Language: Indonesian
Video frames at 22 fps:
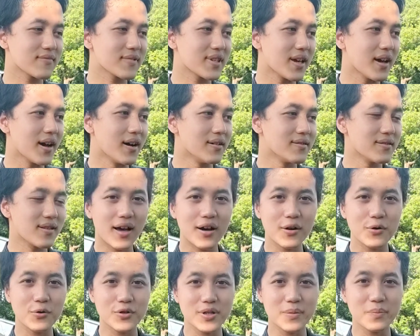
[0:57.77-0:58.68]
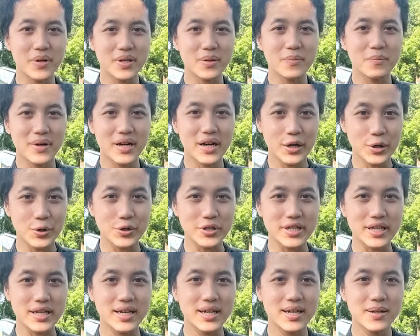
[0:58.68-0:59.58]
ya aku sempat
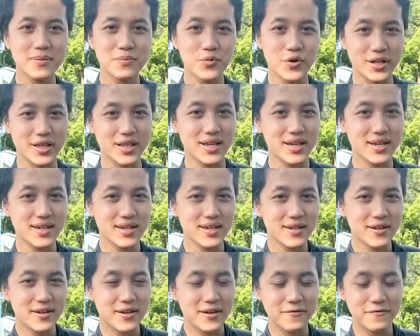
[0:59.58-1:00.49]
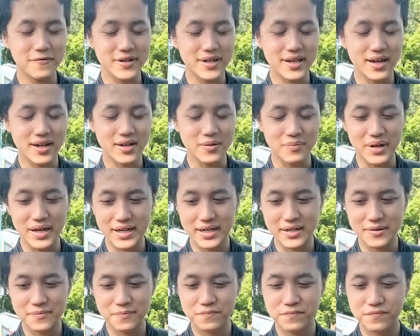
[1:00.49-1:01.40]
mengeluh sih buat event yang
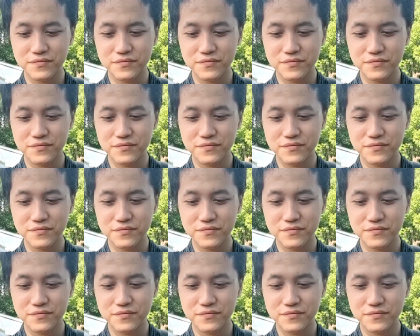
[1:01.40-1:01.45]
kemarin.